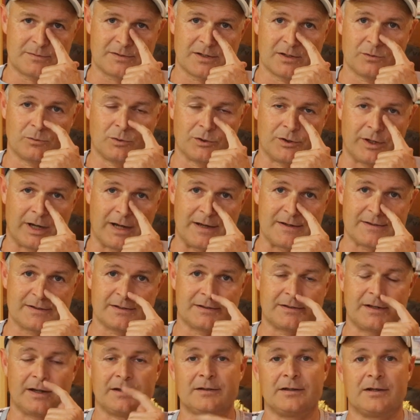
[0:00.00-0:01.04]
17.30
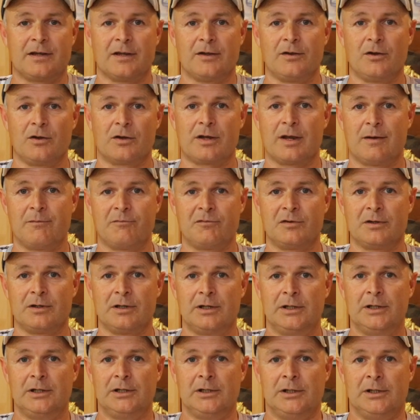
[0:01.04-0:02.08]
Uhr dann die Kinderkämpfe.
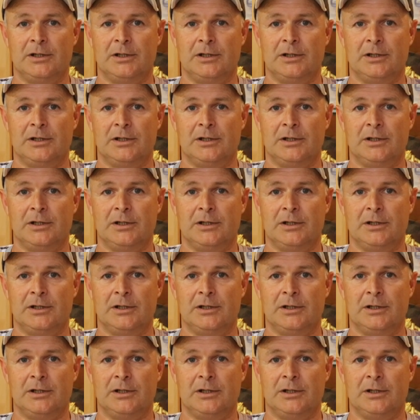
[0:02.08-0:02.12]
